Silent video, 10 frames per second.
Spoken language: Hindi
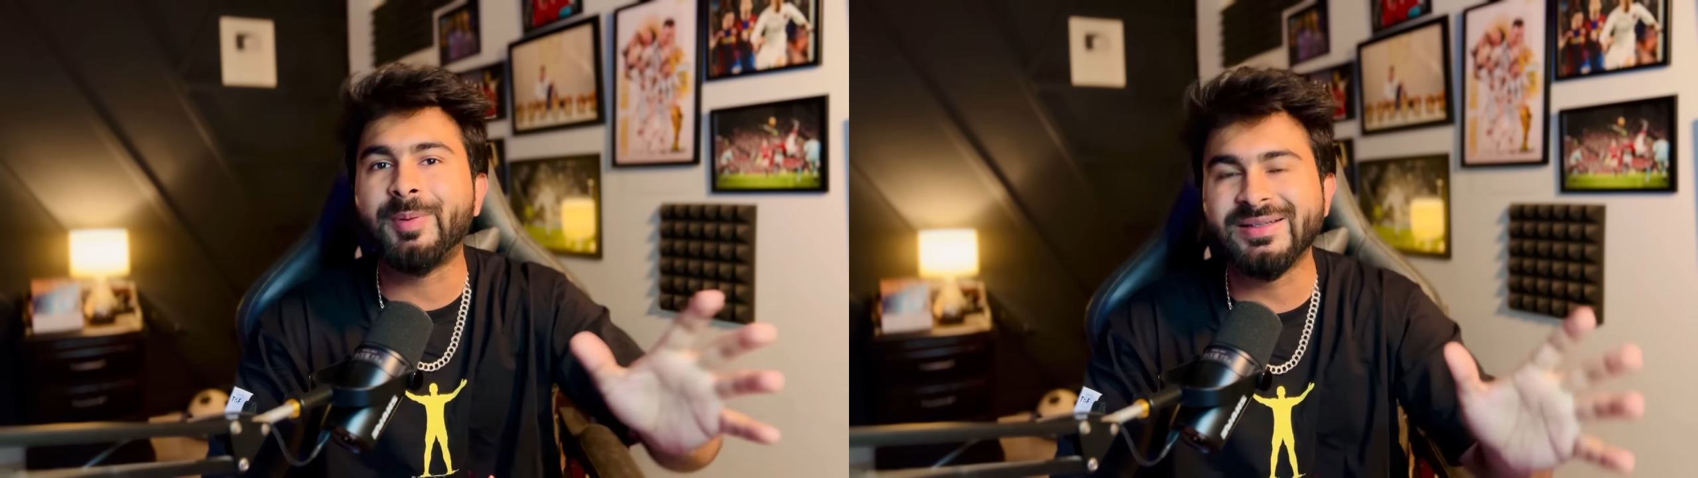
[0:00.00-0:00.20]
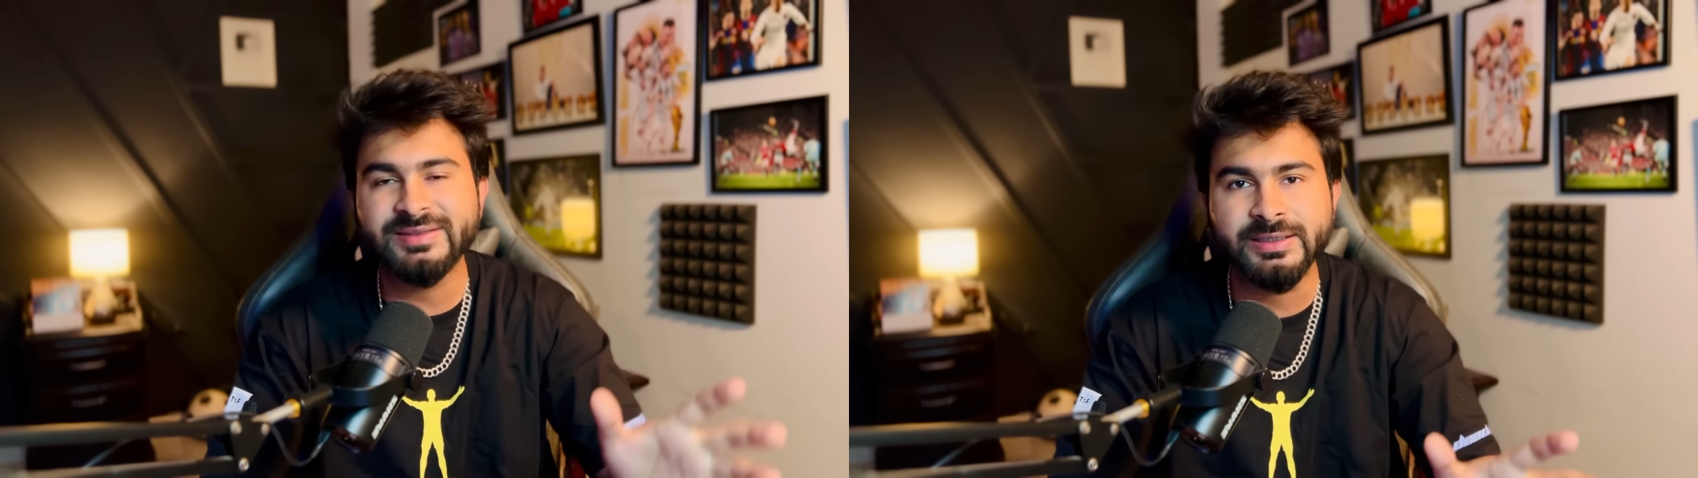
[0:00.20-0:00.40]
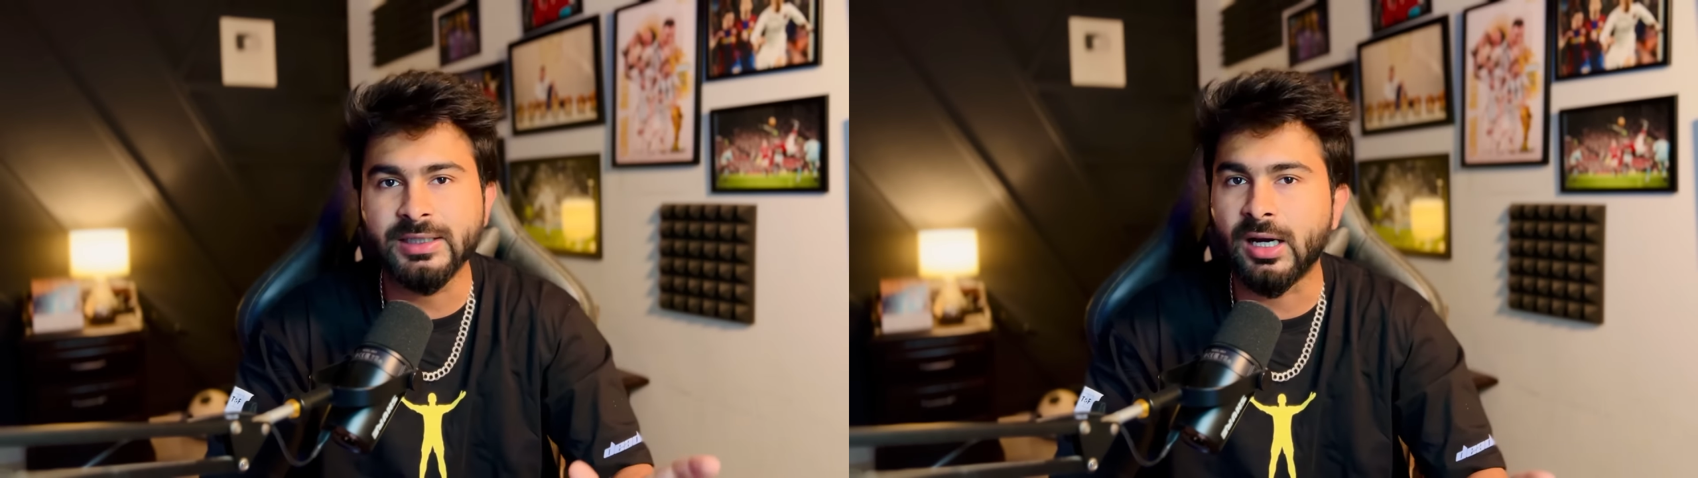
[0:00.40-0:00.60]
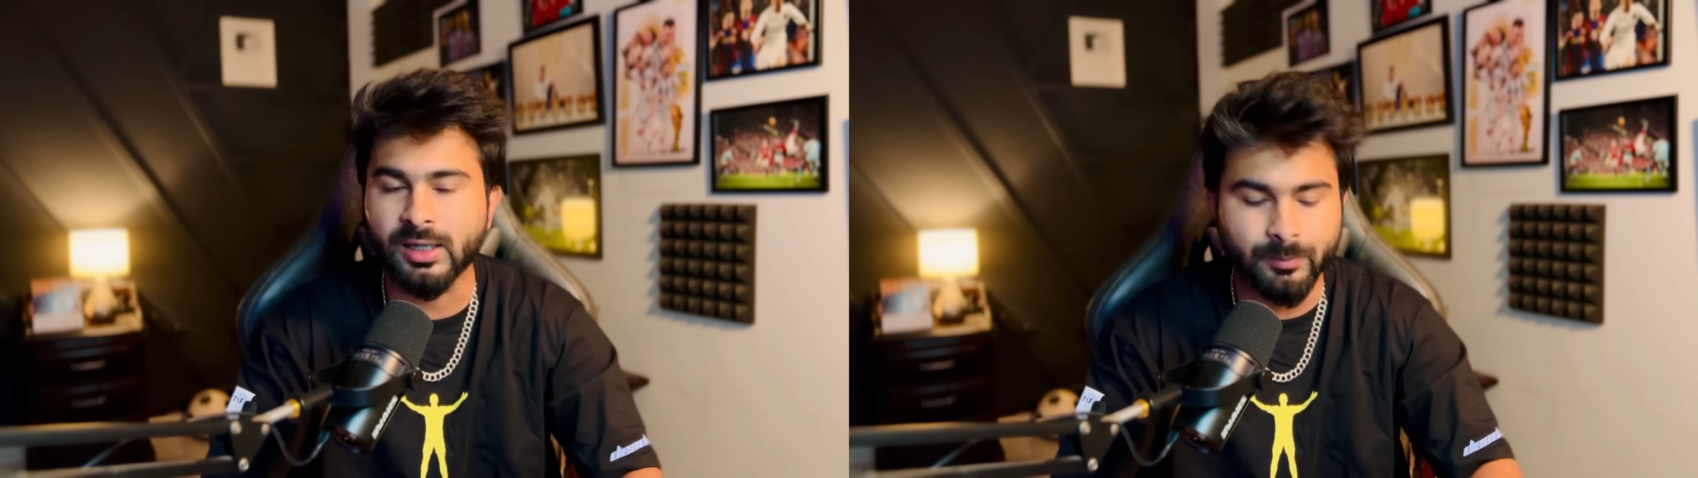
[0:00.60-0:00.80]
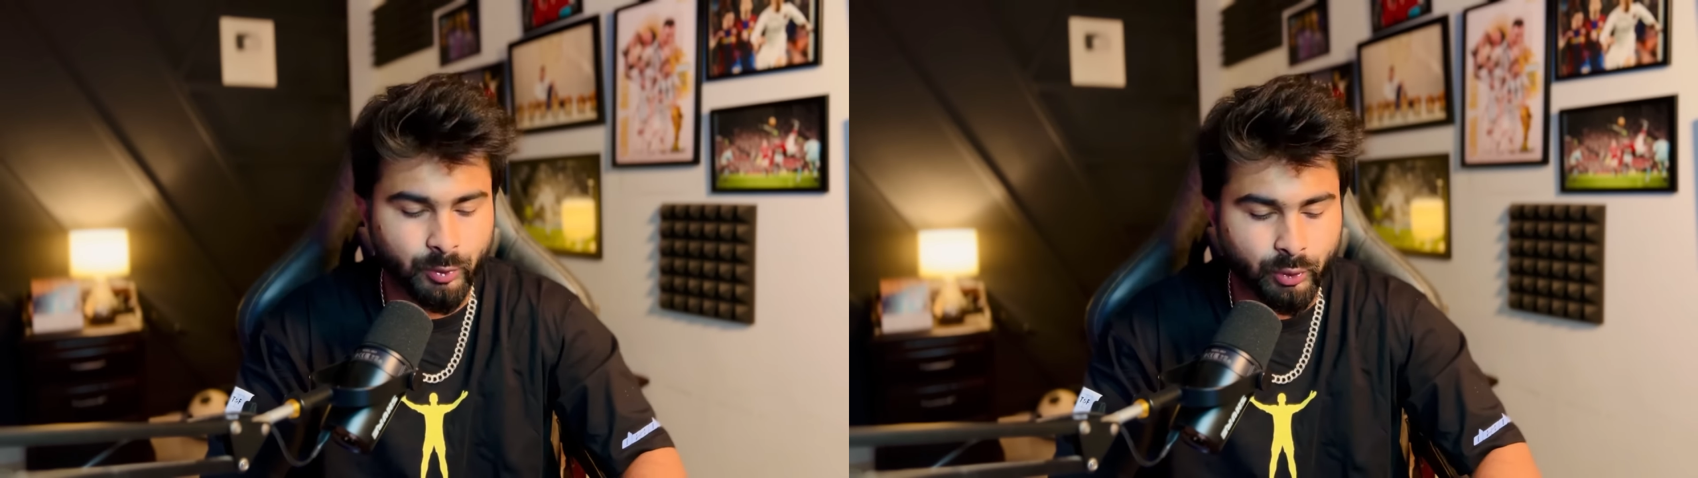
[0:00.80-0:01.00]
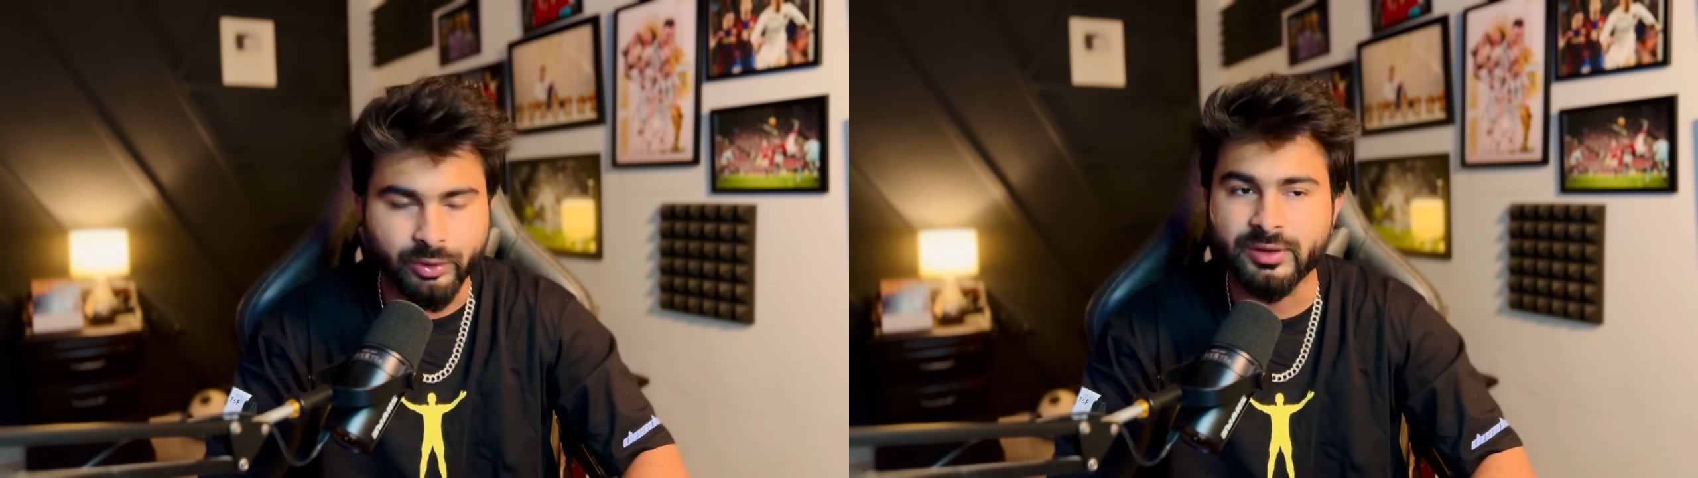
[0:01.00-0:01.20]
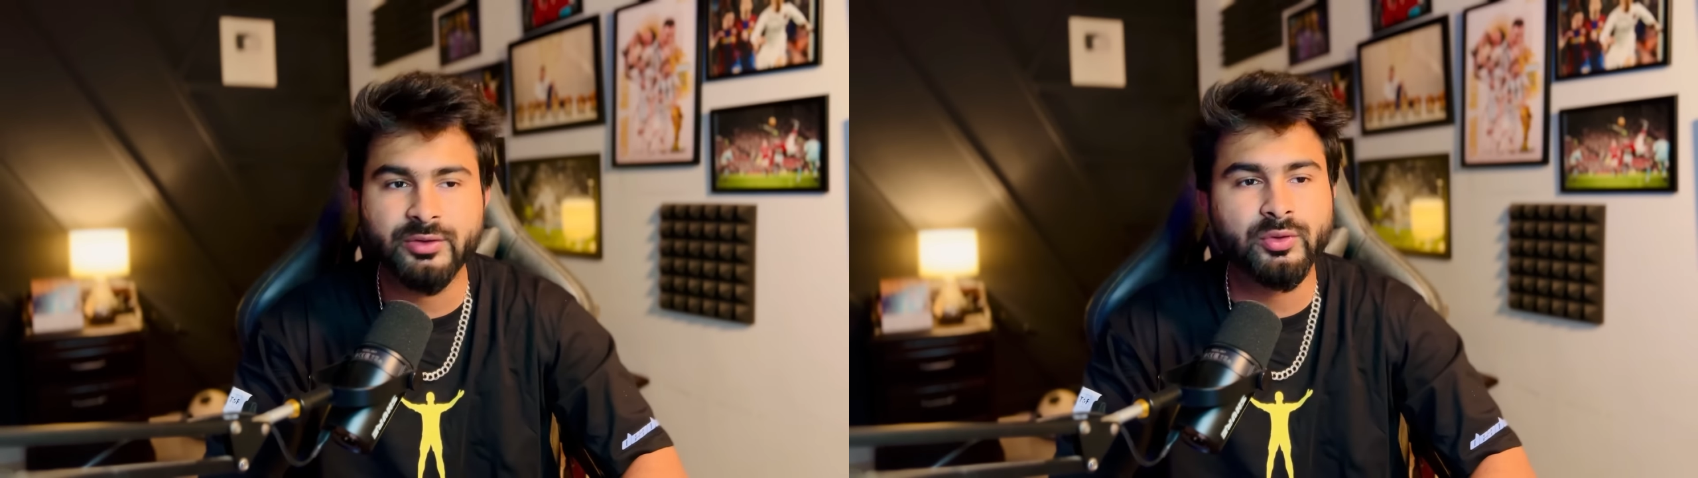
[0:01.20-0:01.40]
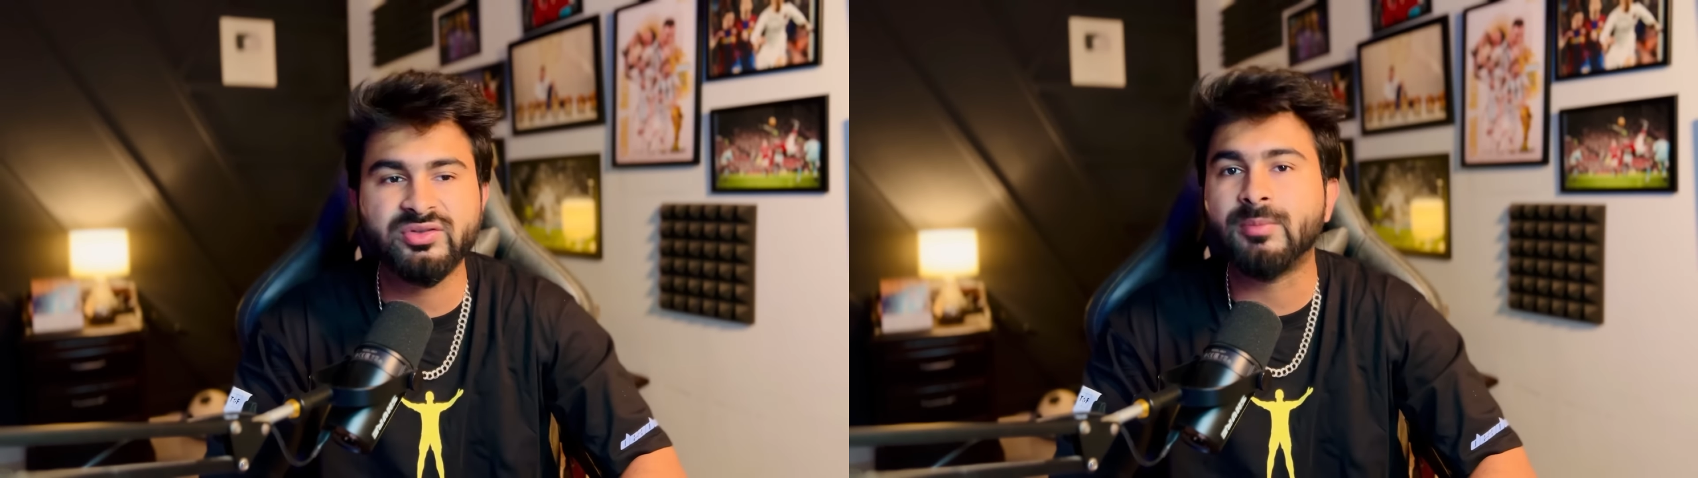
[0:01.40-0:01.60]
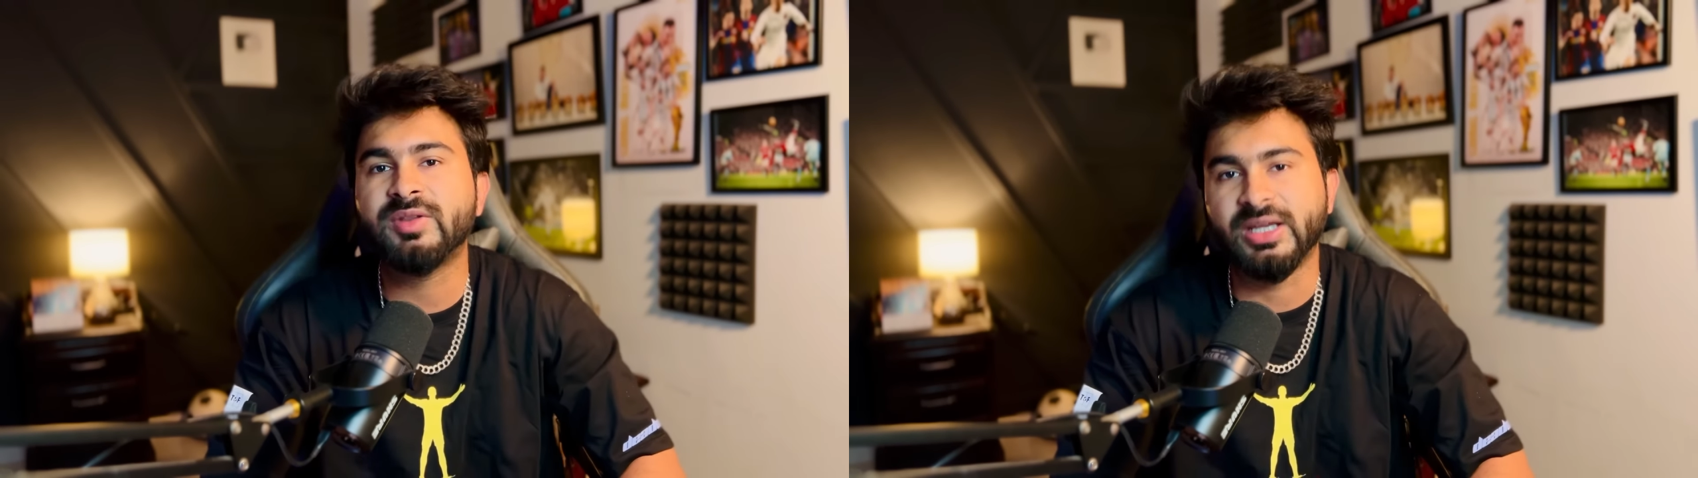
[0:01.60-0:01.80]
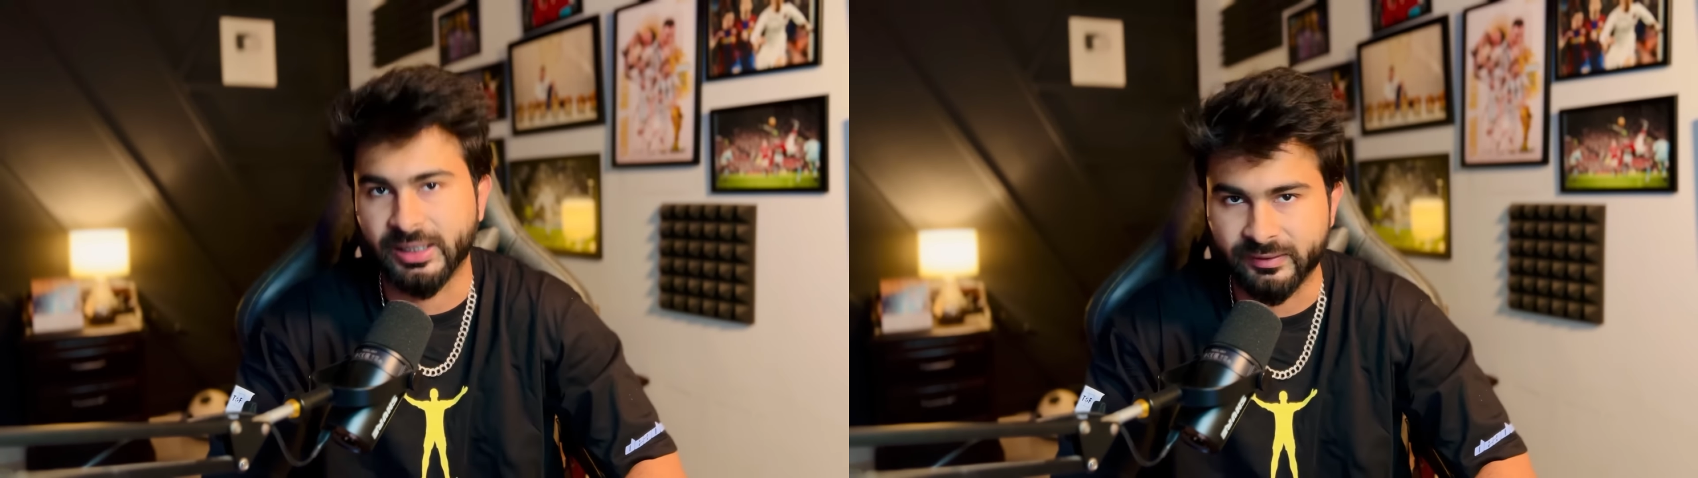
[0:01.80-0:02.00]
press नहीं था हरामखोर. This was
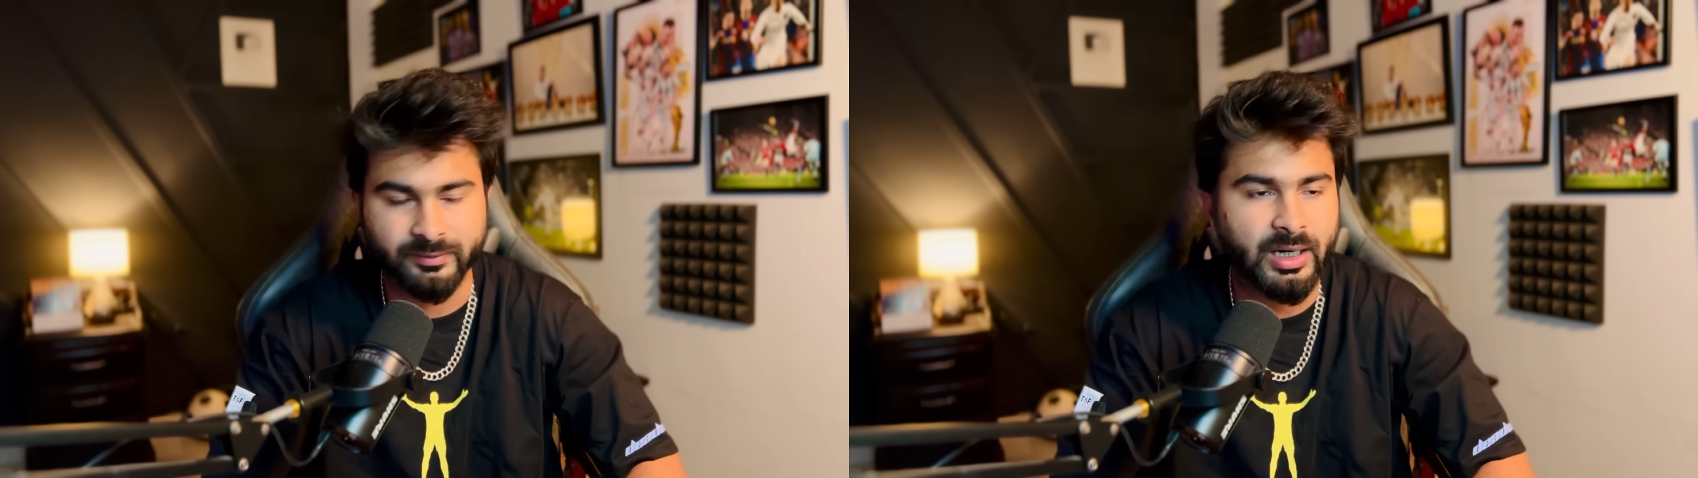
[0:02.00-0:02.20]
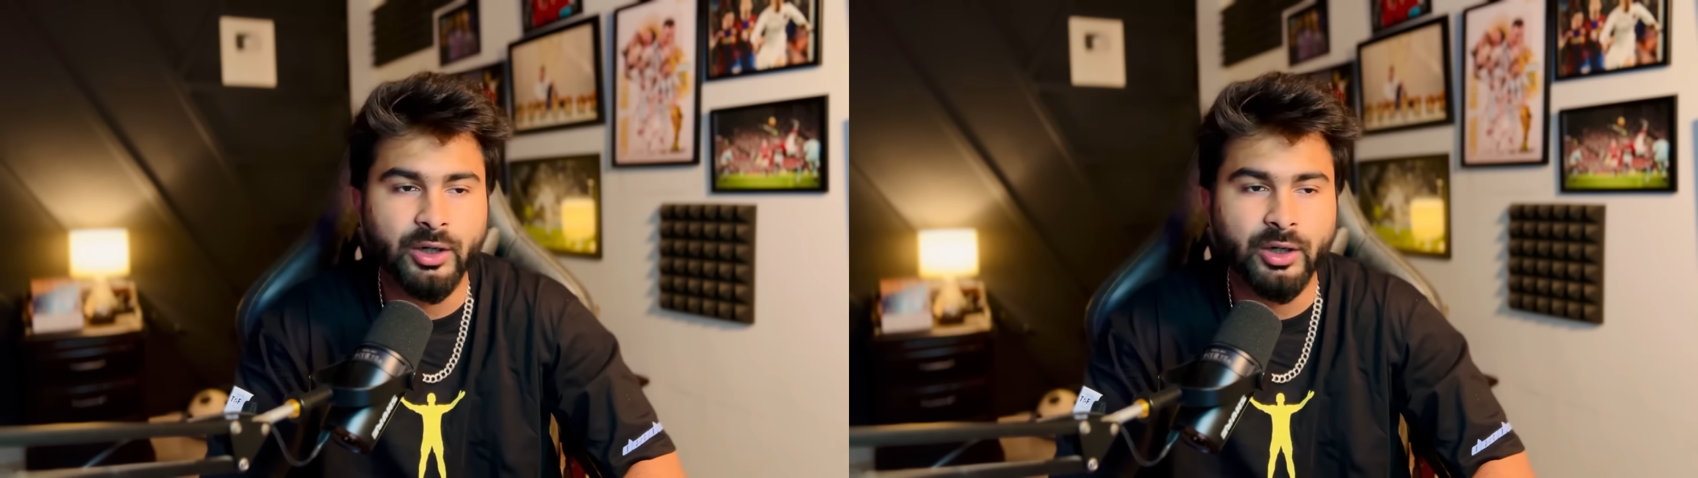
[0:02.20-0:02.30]
something else.